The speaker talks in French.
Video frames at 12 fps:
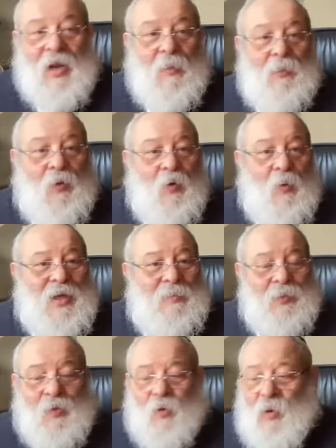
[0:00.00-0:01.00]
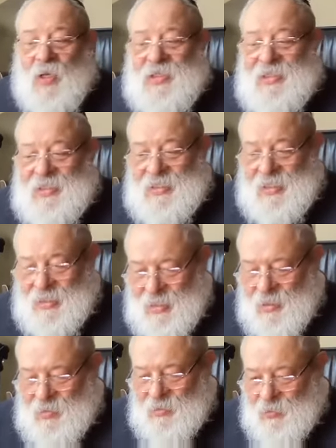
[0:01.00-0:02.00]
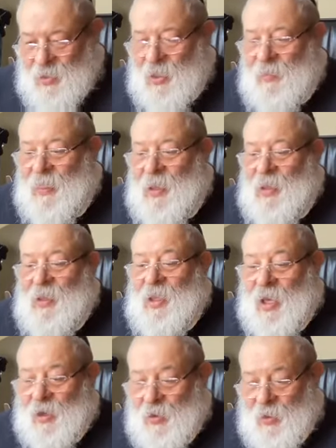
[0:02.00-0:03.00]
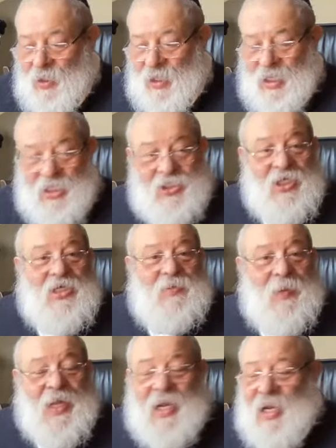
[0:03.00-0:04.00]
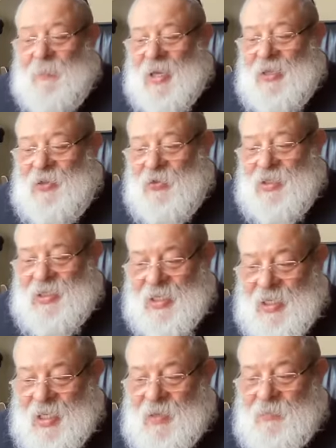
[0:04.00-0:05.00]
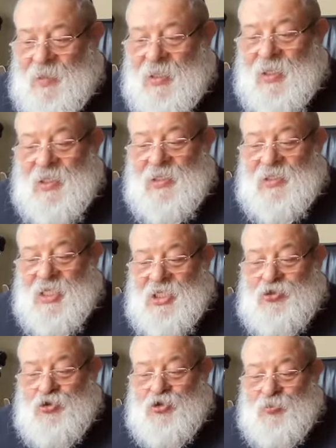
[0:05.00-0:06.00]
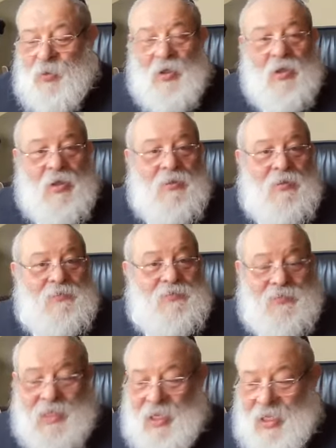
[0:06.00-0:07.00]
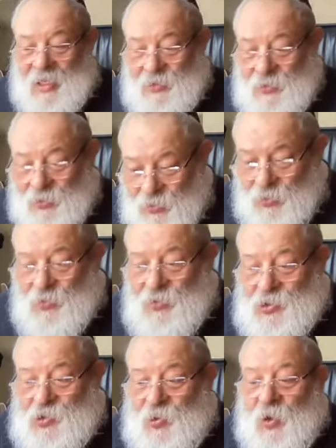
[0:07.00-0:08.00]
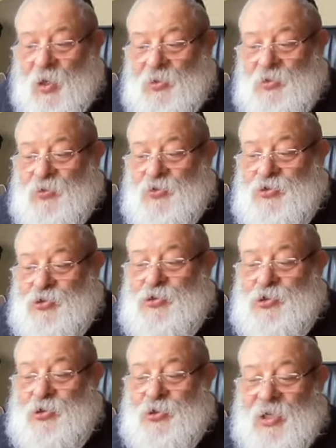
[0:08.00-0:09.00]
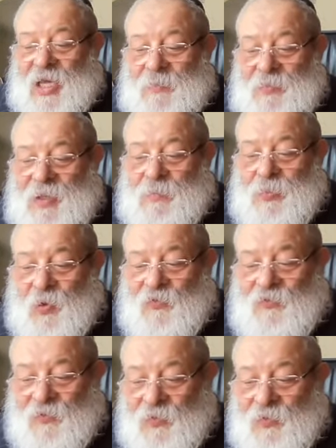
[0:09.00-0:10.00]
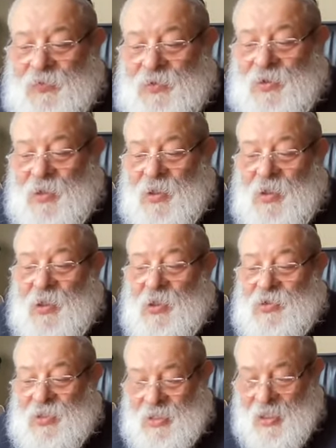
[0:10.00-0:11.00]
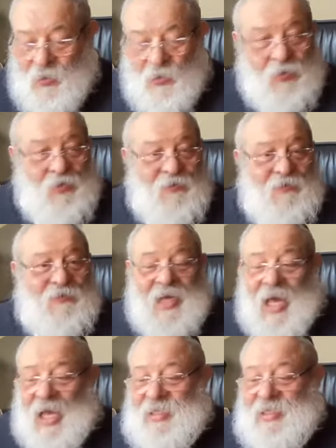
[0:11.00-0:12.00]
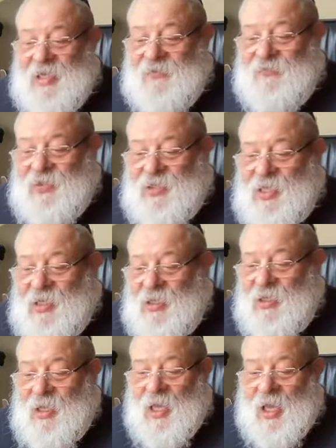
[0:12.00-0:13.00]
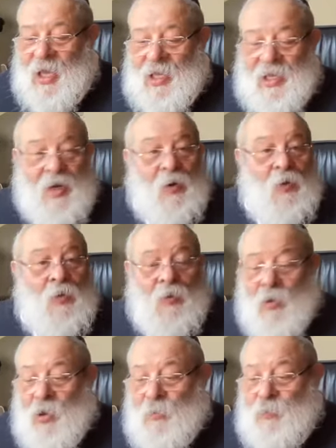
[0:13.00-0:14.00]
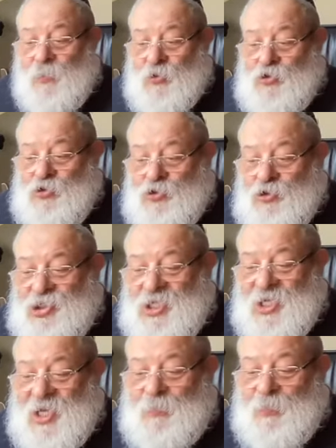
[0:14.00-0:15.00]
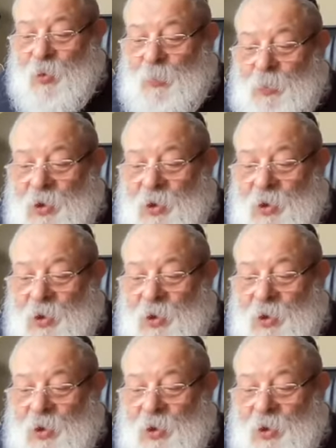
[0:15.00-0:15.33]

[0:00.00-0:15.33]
Alors pourquoi, pourquoi disait-il cela Alors rachi explique là-bas dans les Teilim Tes jugements Dieu sont rendus jusque dans l'abîme profonde, c'est-à-dire que tu fais intervenir un héron pour juger et pour